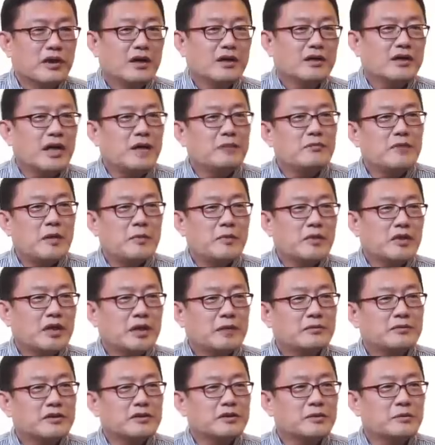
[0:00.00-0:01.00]

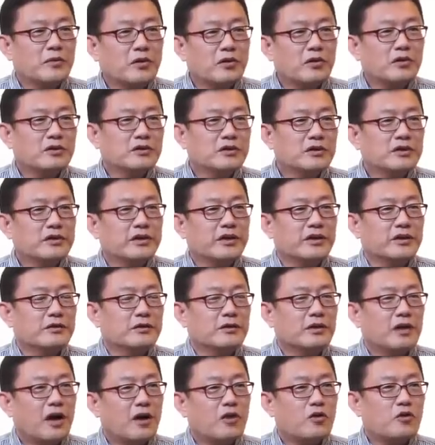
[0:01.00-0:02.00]
남아미타불에서 뭘
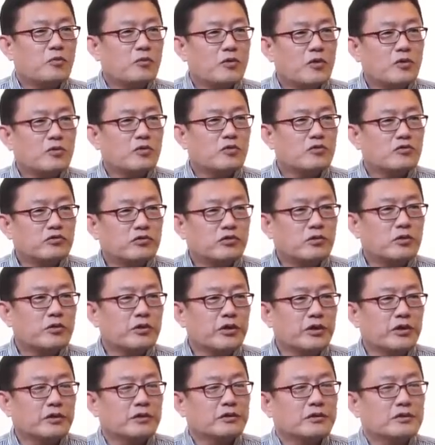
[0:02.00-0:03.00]
얻는데요? 아공, 복궁,
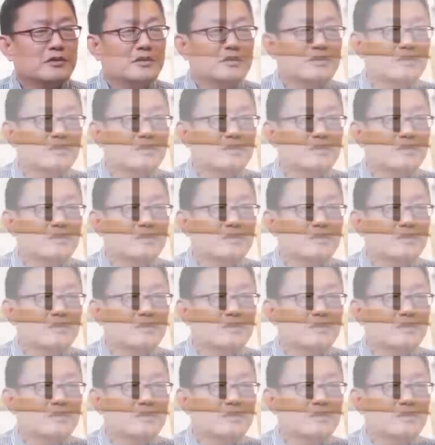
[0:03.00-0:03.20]
구공이요.